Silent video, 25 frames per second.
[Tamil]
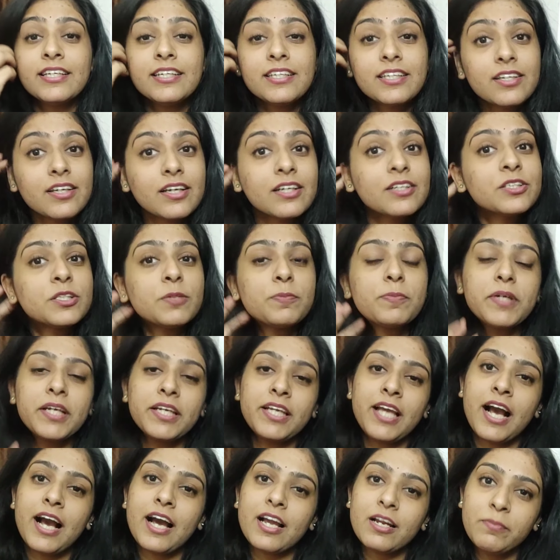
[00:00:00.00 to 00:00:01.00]

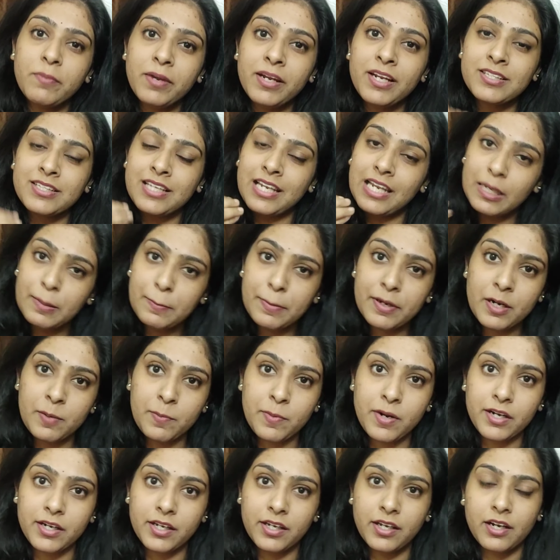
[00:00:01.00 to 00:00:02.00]
இன்டர்ன்ஷிப்புக்கு யாருமே என்னை செலக்ட்
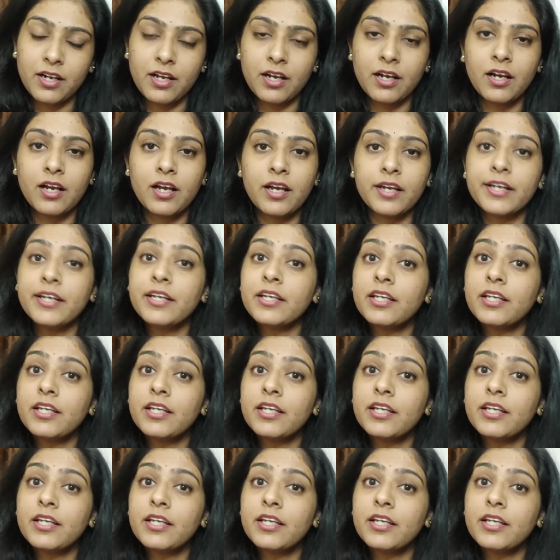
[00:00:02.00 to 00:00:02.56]
பண்ண மாட்டேங்கிறாங்க